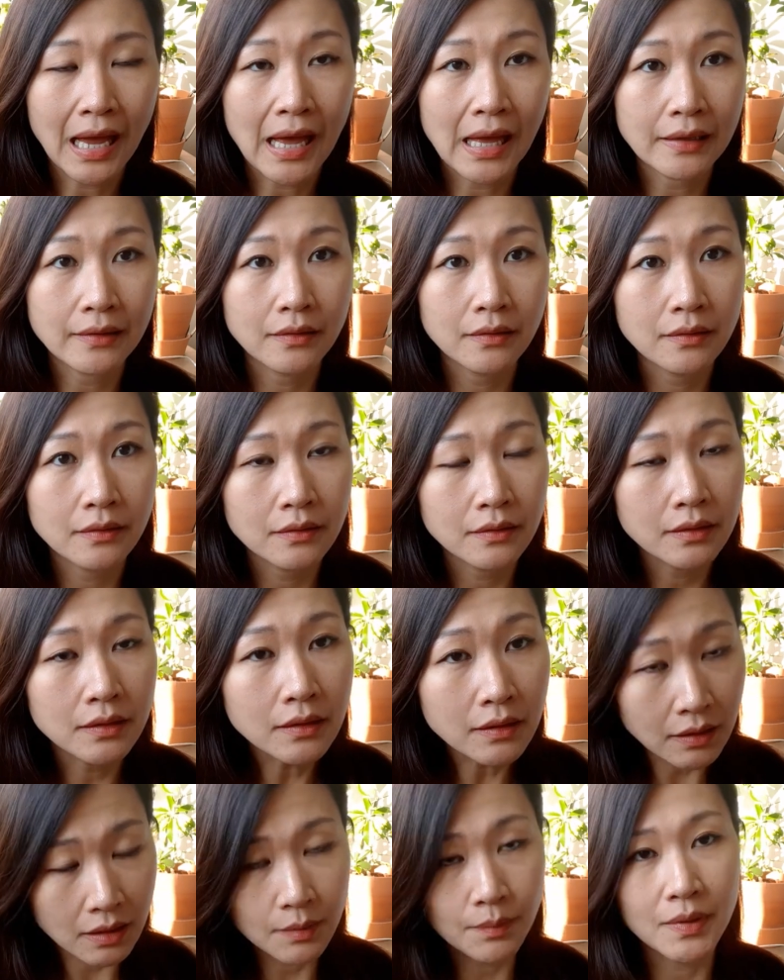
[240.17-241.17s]
단
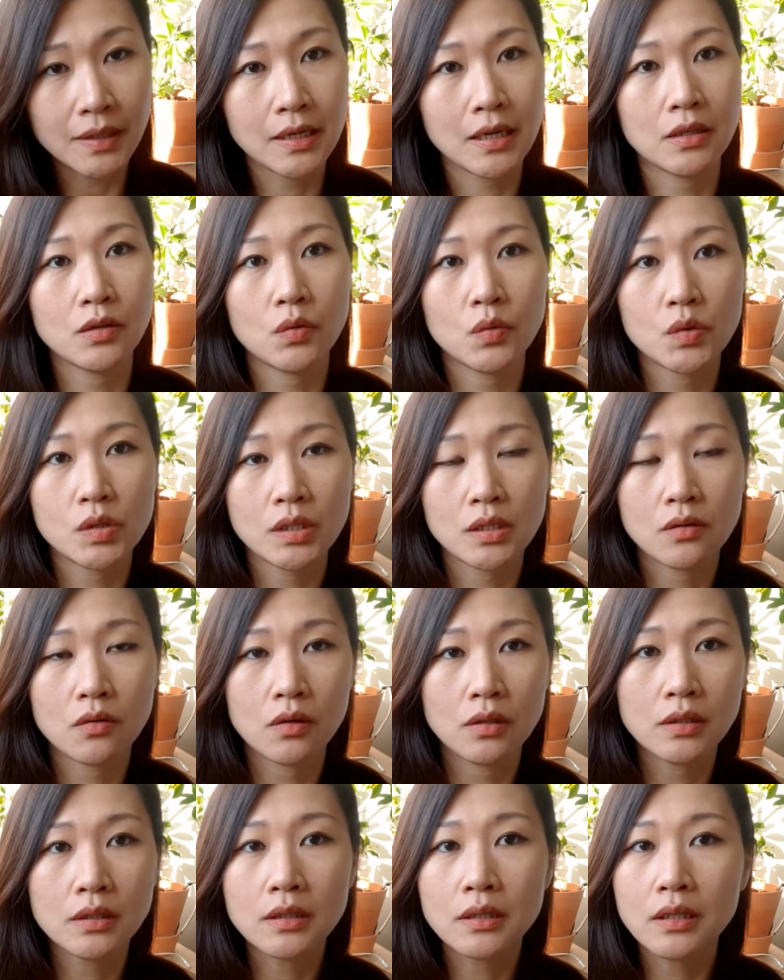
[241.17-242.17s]
느낌이라든지
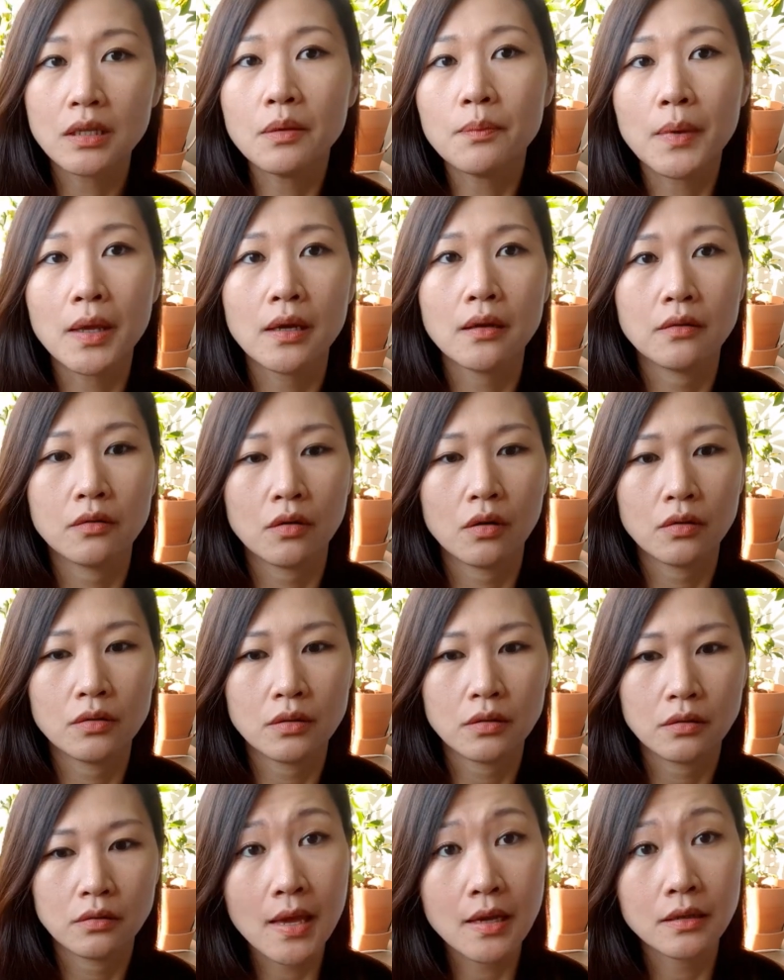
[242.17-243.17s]
이런 크림의
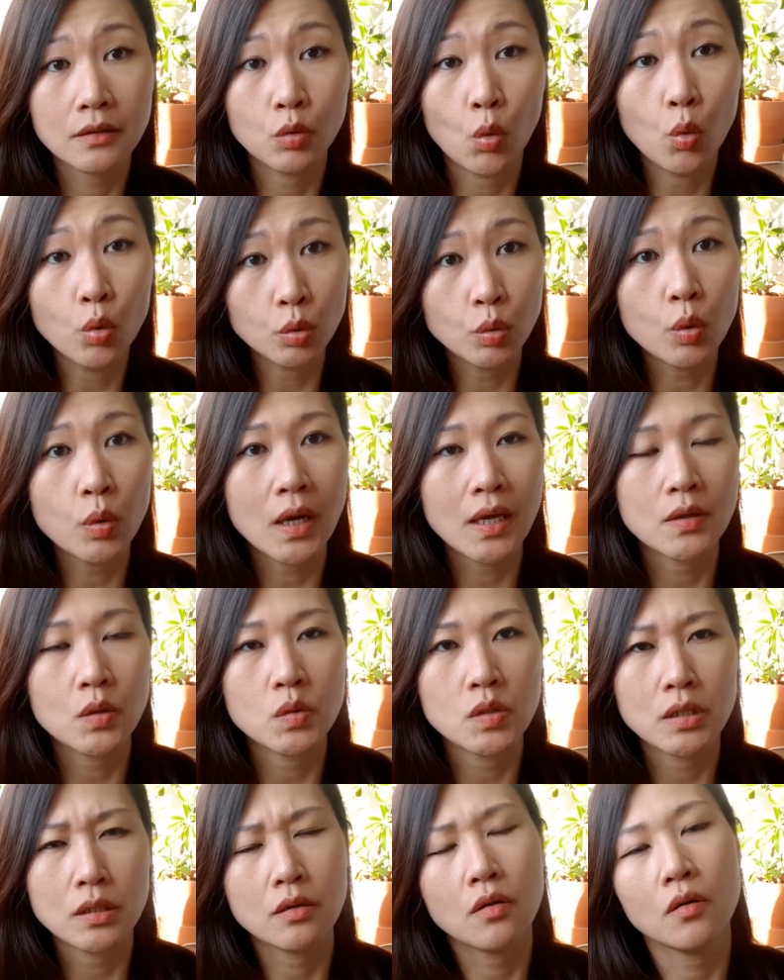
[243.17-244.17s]
그런 그
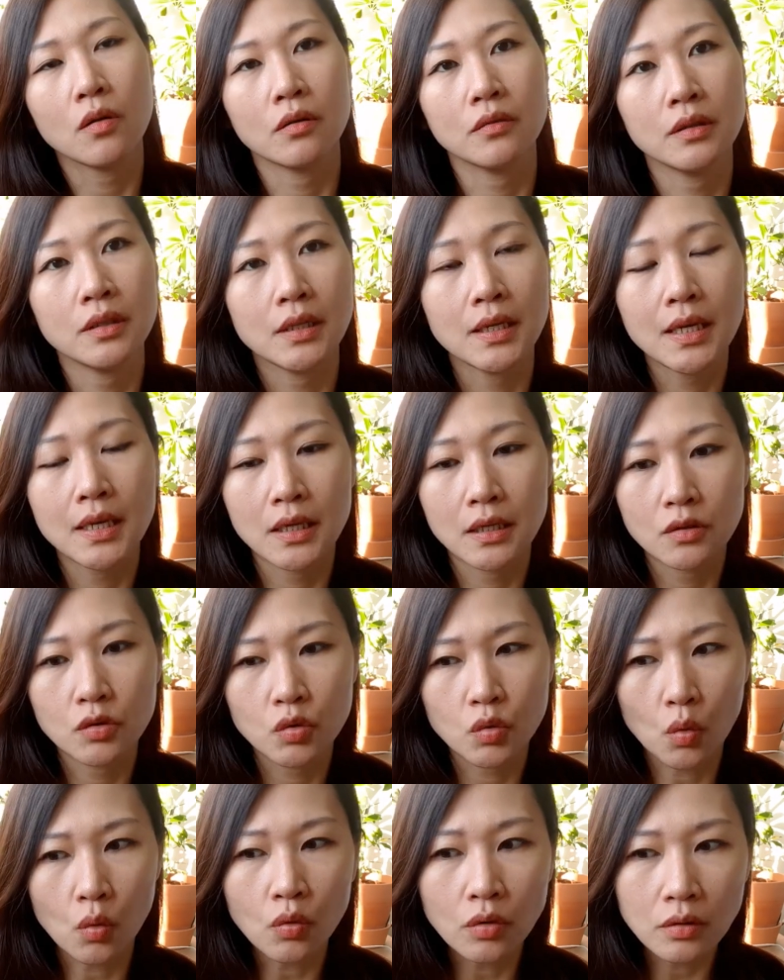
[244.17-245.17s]
농도라든지 이런 것들이
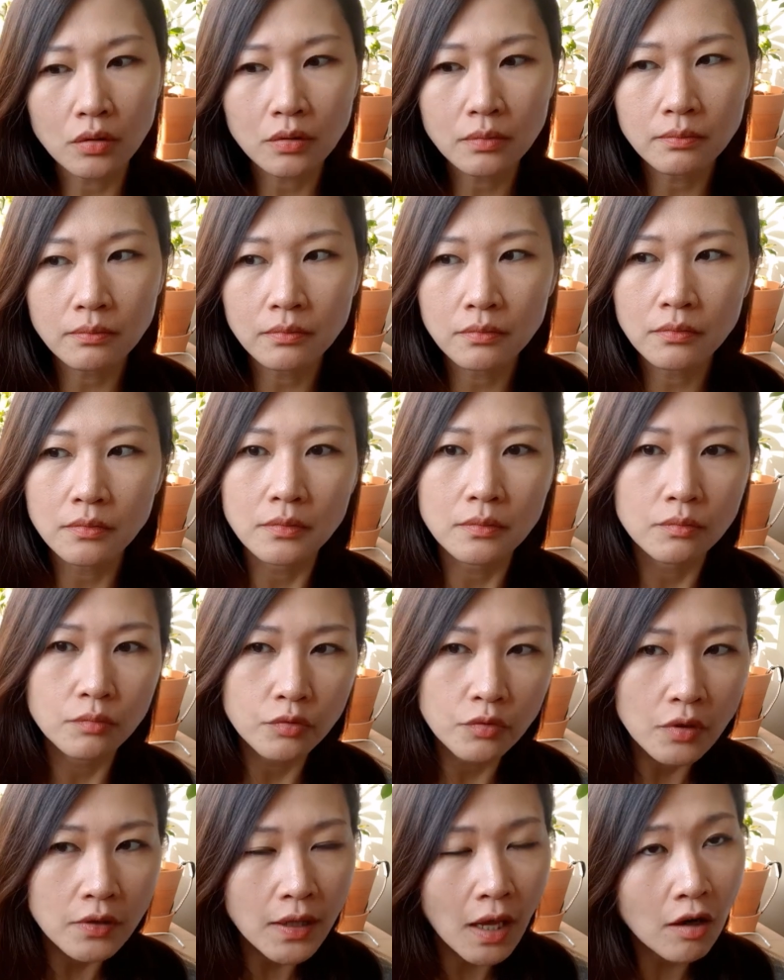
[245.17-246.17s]
조금
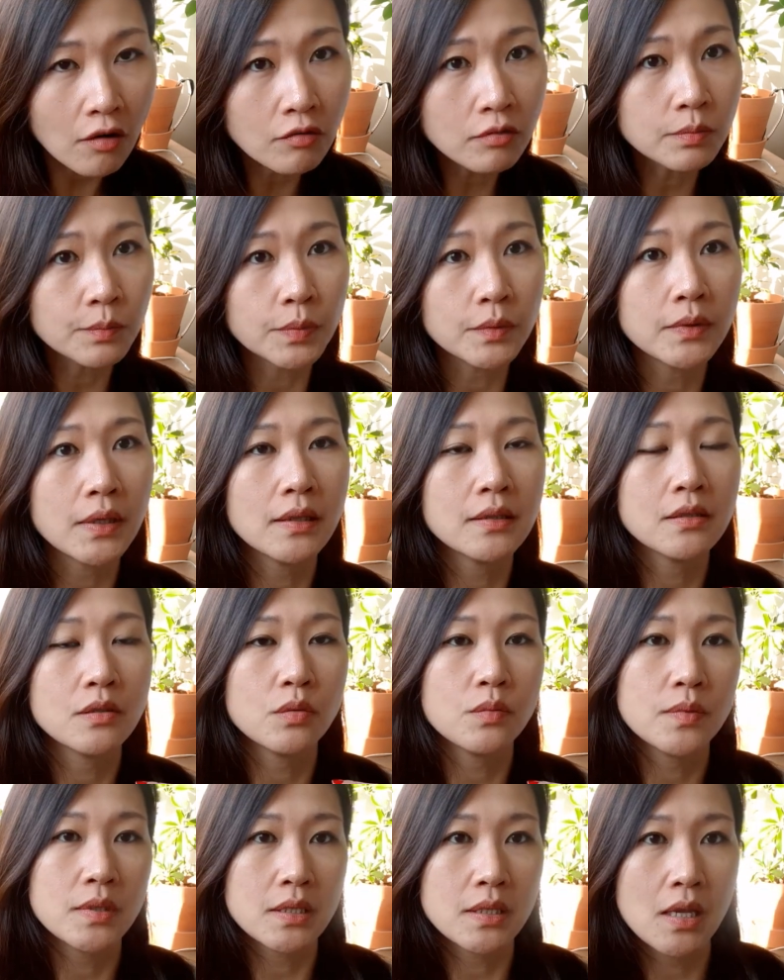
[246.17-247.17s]
물론 한국보다는
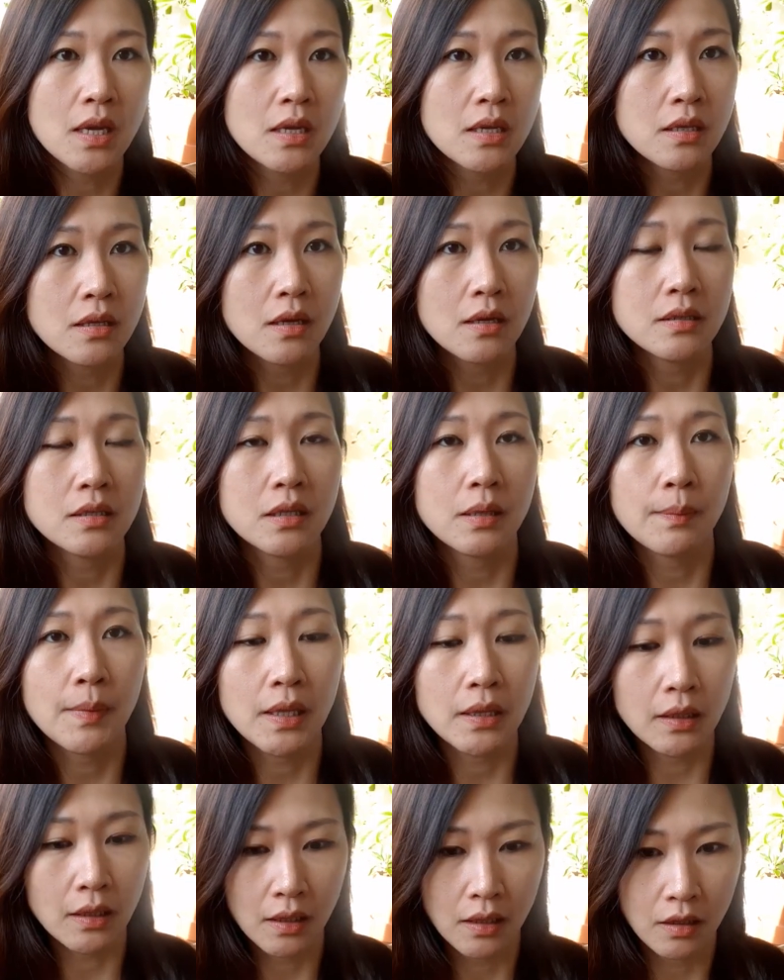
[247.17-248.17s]
좀 진하긴
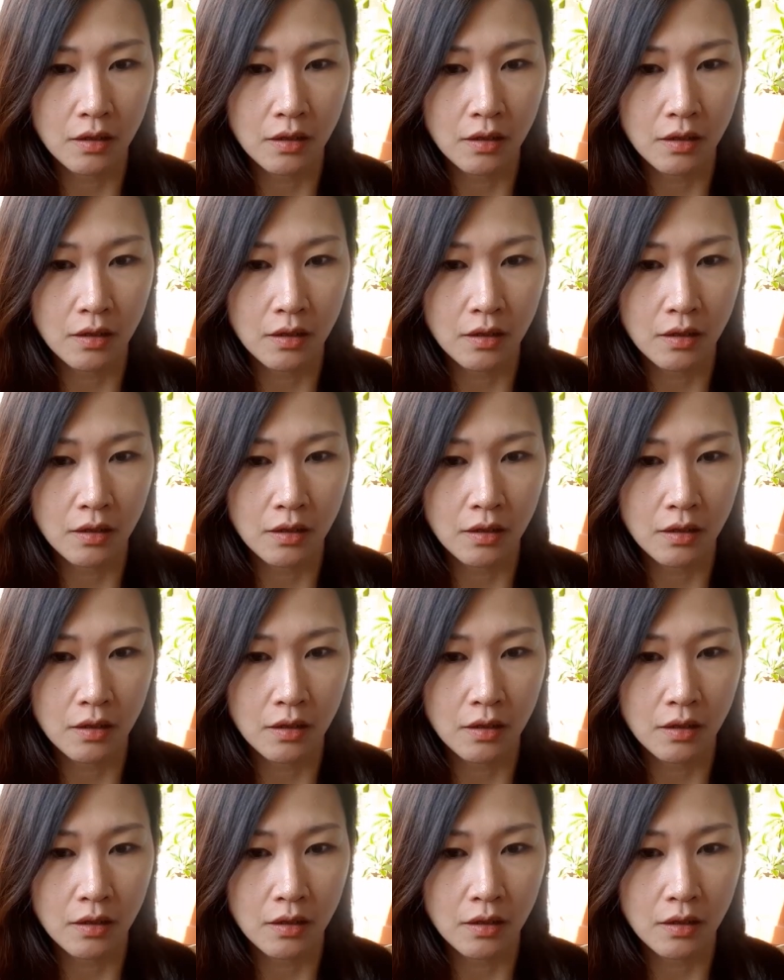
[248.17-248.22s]
하지만